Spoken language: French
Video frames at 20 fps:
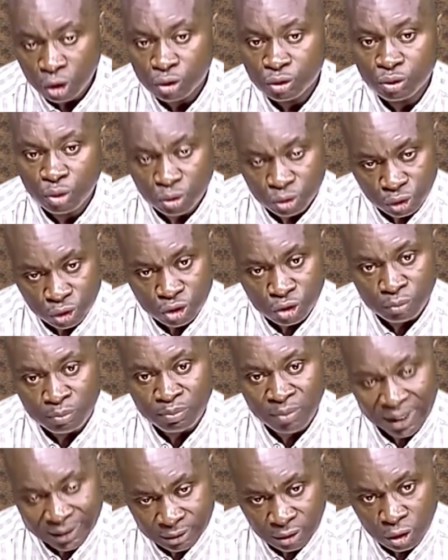D'autres se
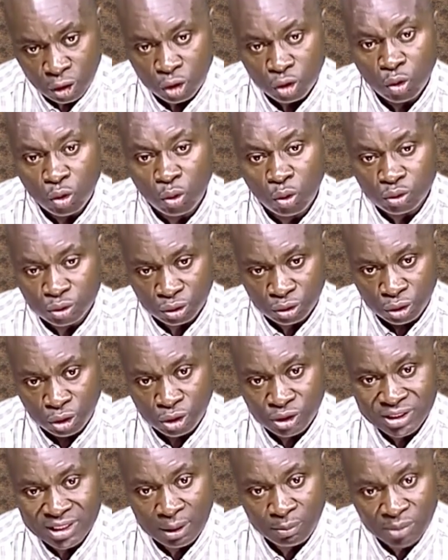battent contre
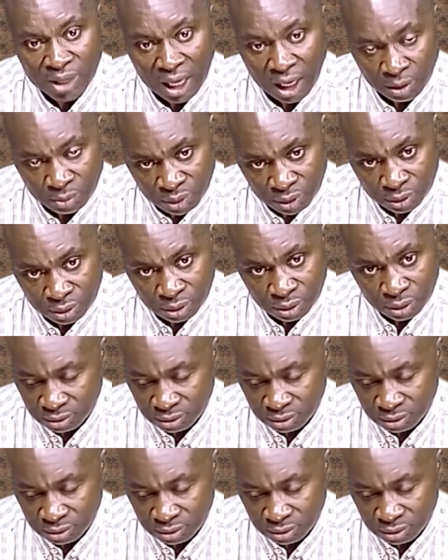leurs semblables.